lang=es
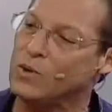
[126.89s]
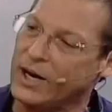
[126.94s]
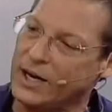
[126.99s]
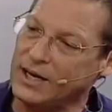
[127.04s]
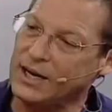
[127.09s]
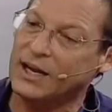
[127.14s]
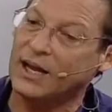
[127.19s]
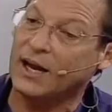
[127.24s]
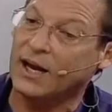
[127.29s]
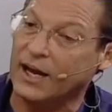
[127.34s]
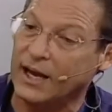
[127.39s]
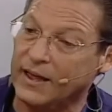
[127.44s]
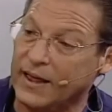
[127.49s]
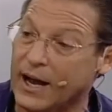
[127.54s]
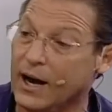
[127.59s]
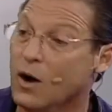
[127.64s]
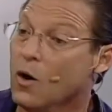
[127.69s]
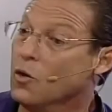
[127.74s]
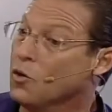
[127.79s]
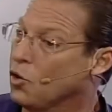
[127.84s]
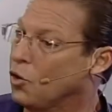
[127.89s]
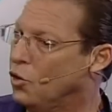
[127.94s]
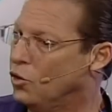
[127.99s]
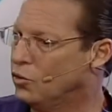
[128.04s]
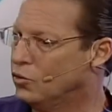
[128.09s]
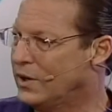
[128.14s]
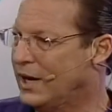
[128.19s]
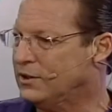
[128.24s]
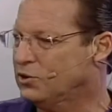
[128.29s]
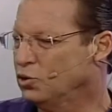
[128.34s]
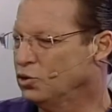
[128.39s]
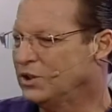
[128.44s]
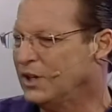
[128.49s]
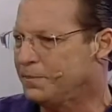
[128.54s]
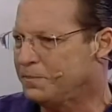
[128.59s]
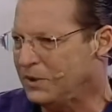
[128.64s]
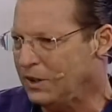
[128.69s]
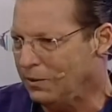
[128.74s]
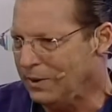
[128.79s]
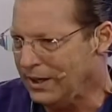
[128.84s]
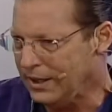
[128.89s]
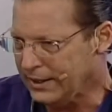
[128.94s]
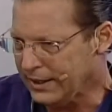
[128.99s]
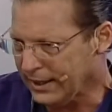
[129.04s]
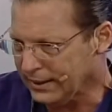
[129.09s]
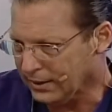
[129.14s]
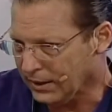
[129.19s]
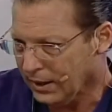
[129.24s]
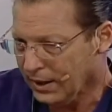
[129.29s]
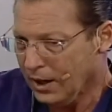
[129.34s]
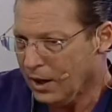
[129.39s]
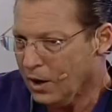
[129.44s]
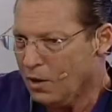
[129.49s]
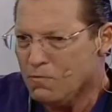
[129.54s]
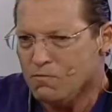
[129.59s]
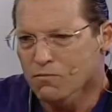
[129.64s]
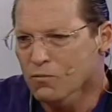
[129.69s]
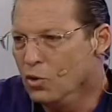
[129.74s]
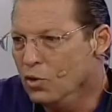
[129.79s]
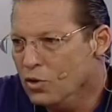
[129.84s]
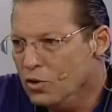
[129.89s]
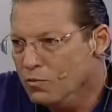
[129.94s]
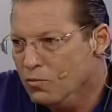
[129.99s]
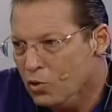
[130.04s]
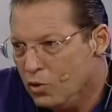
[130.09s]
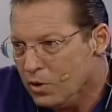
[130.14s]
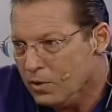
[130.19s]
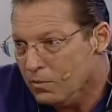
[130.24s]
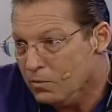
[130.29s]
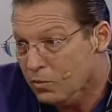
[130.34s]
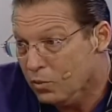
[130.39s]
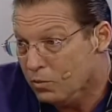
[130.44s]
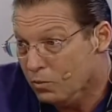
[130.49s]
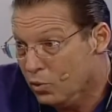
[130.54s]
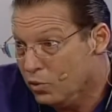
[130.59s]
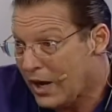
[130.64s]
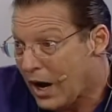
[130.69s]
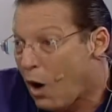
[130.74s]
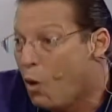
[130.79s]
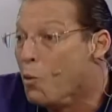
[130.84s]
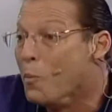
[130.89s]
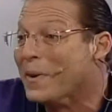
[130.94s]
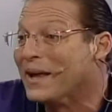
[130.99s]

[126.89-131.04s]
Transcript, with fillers: hay mujeres que quedan con una susceptibilidad muy, muy, muy